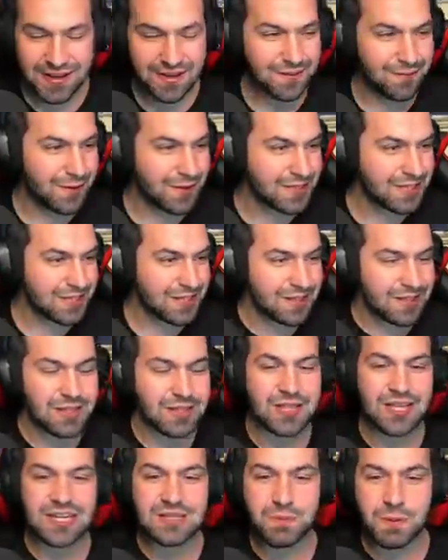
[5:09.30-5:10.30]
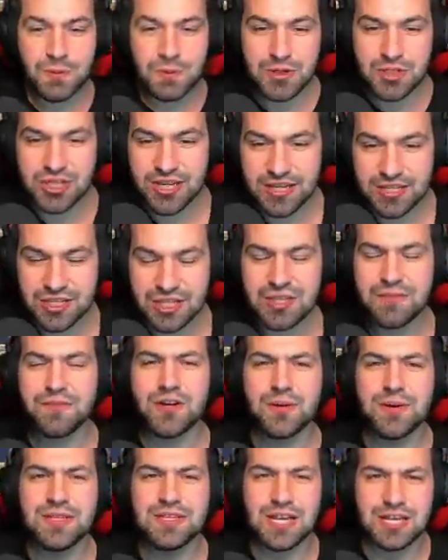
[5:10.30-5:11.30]
Wiecie, e, teraz poproszę, jeżeli w
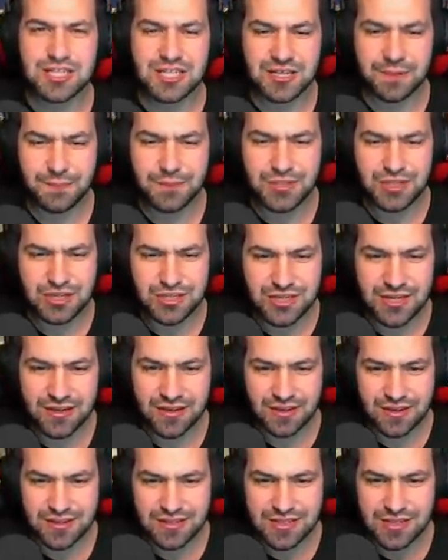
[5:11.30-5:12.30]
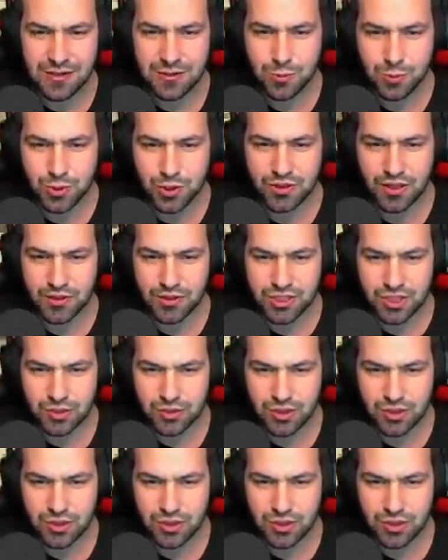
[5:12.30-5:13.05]
komentarzach napiszecie e, serduszko dla naszego, to